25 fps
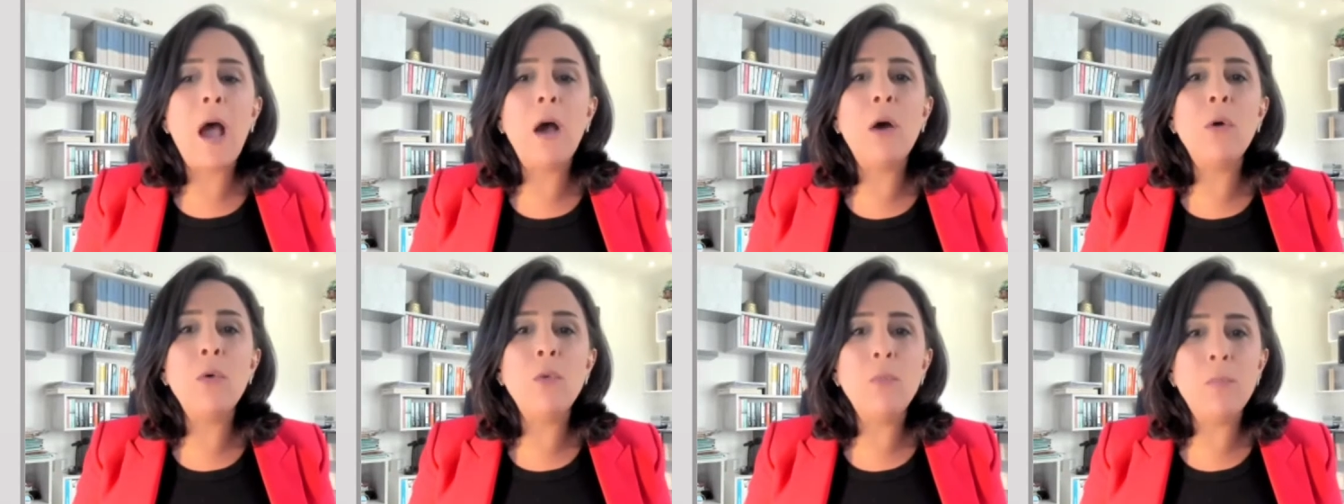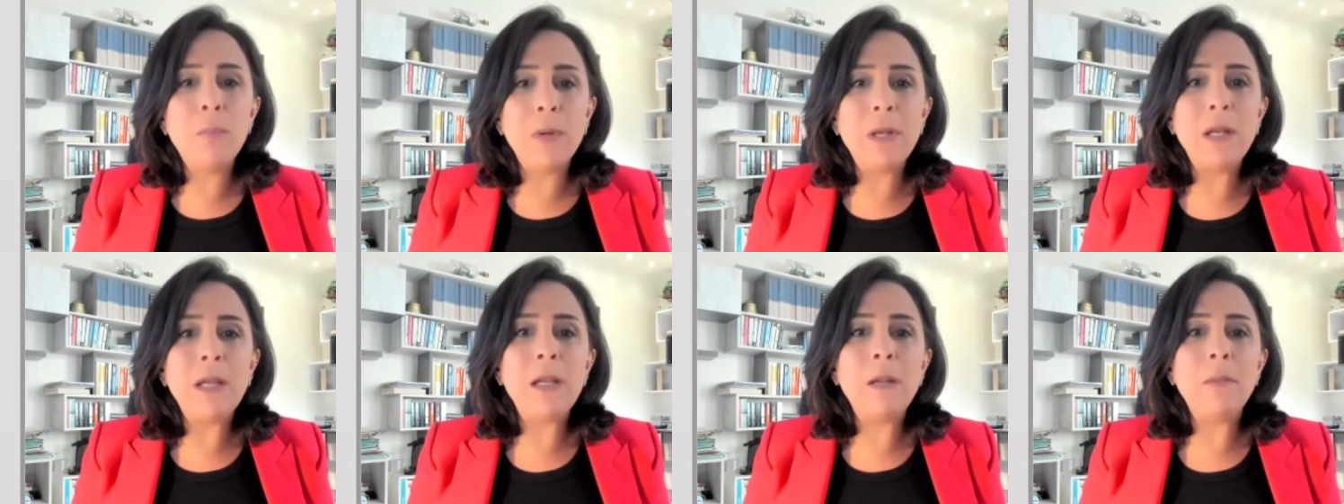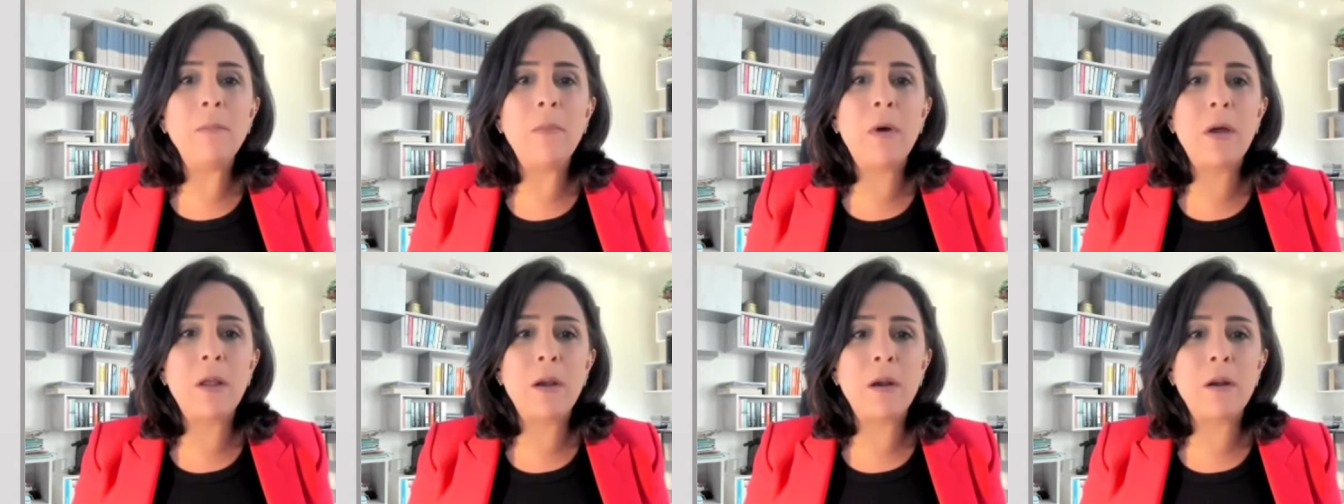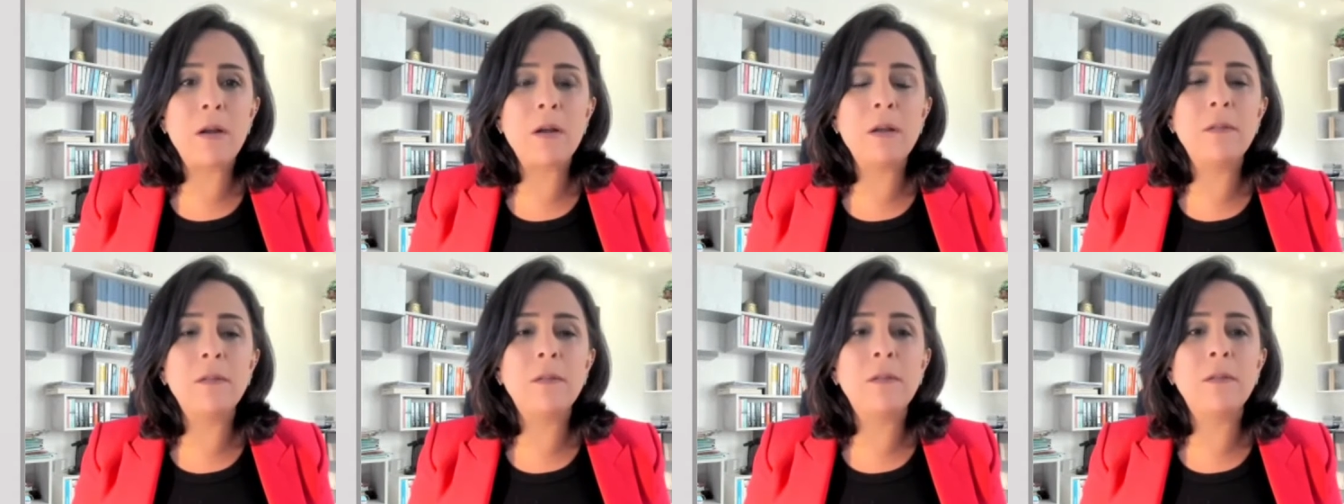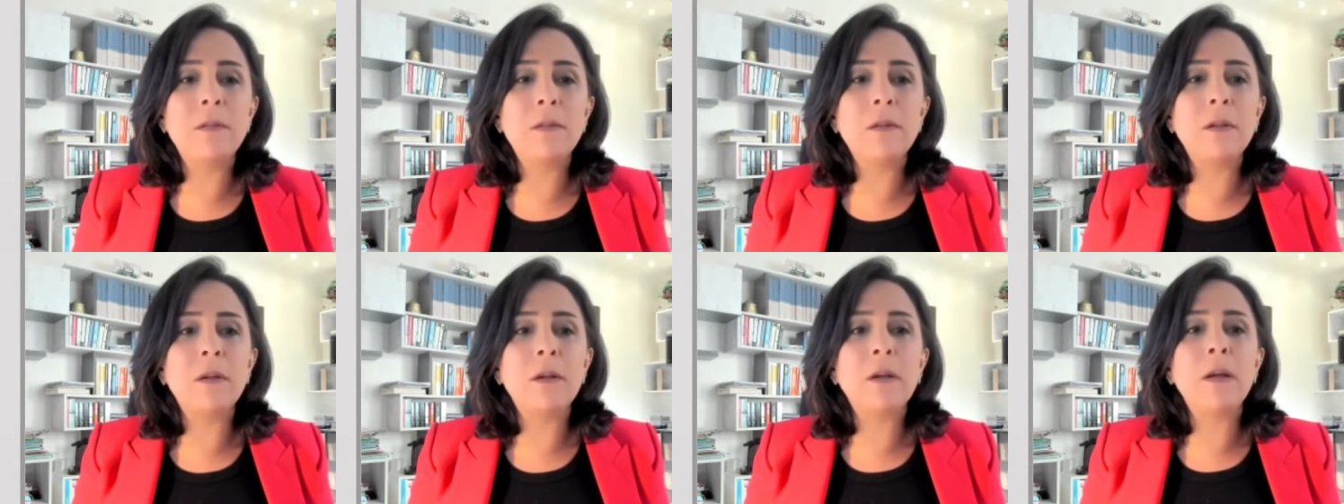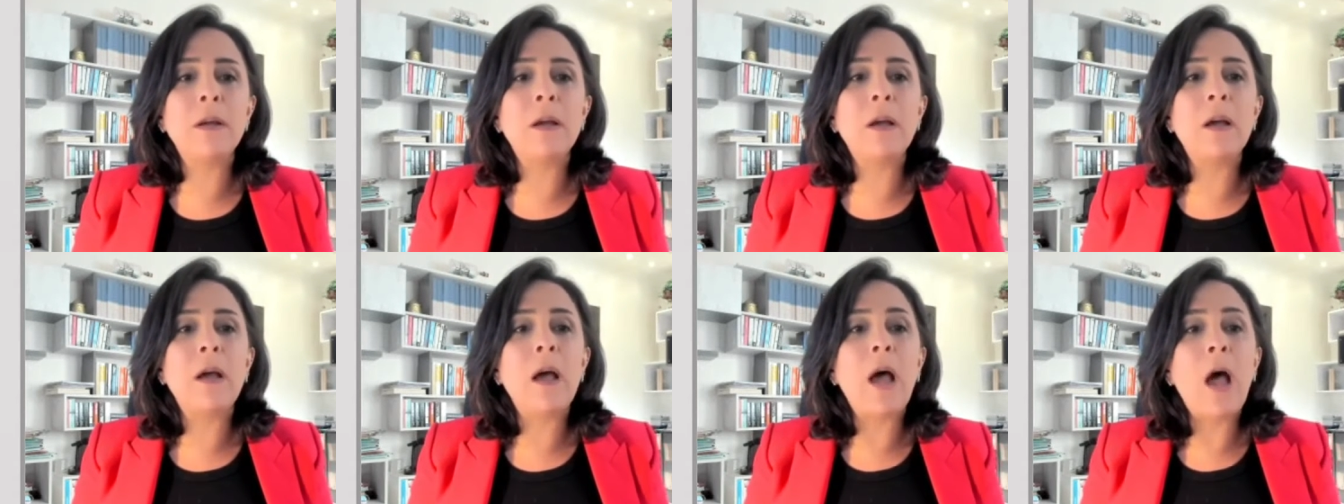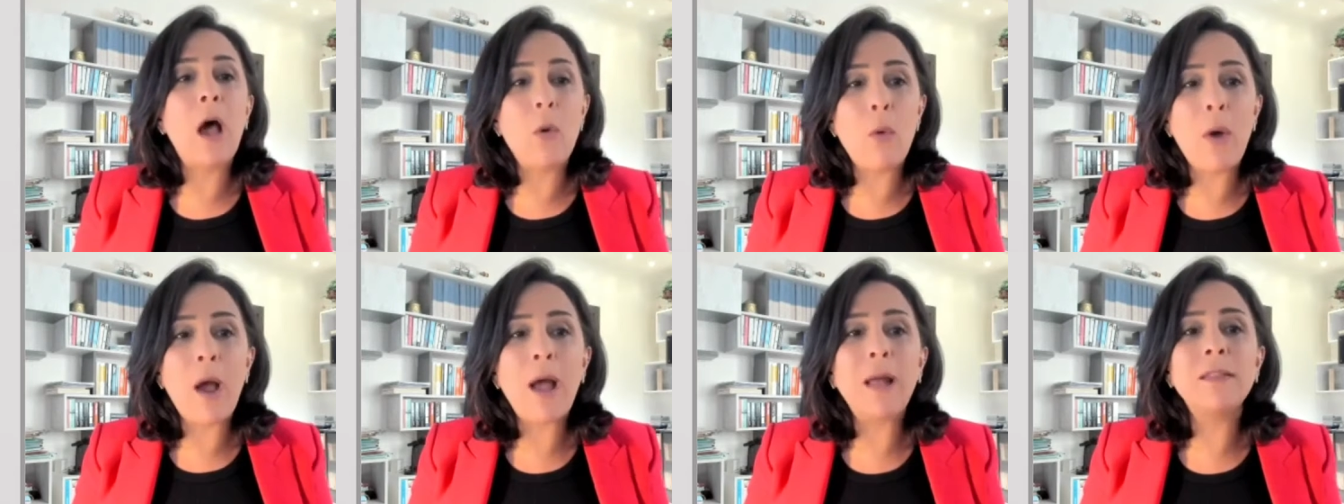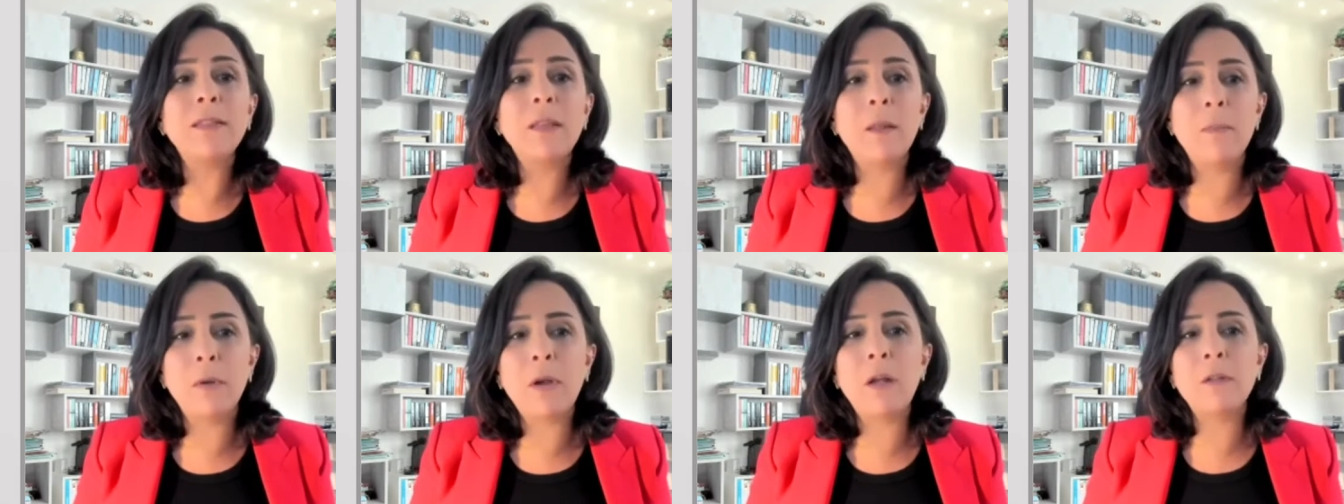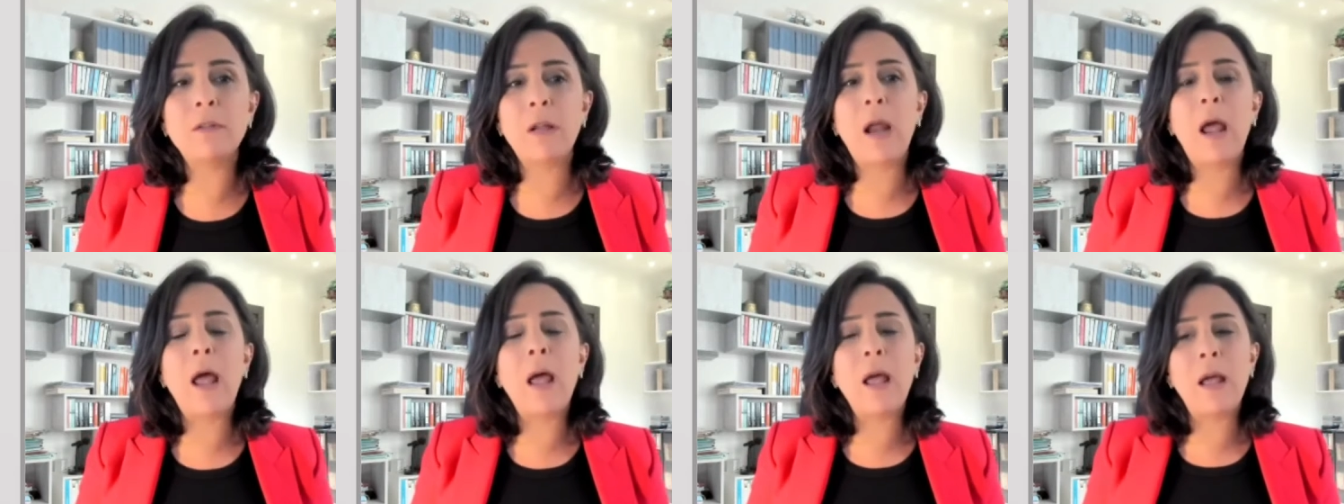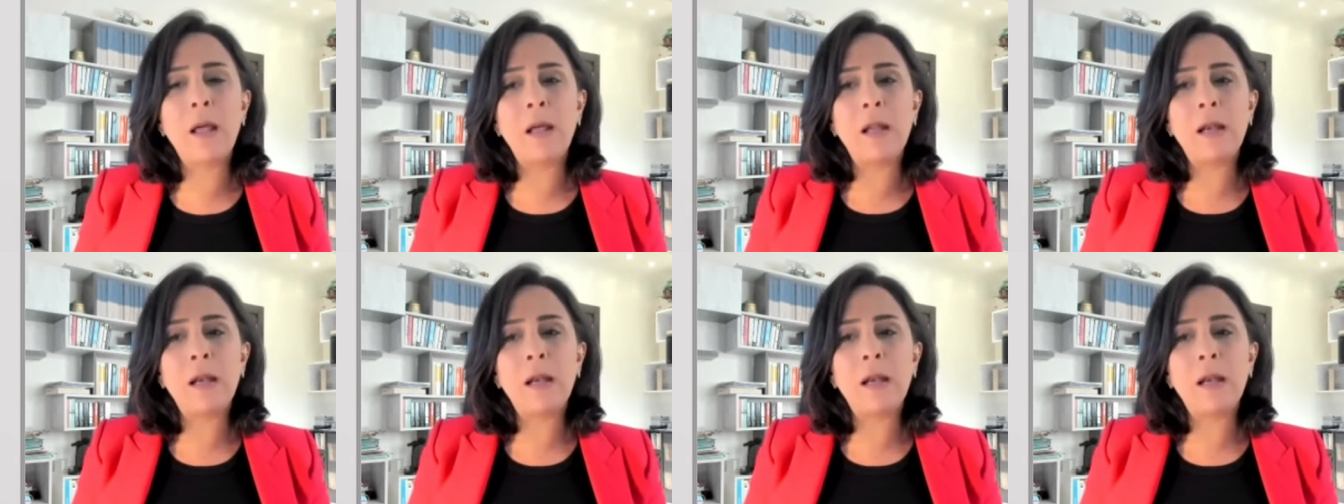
او بالامارات او حتى بقطر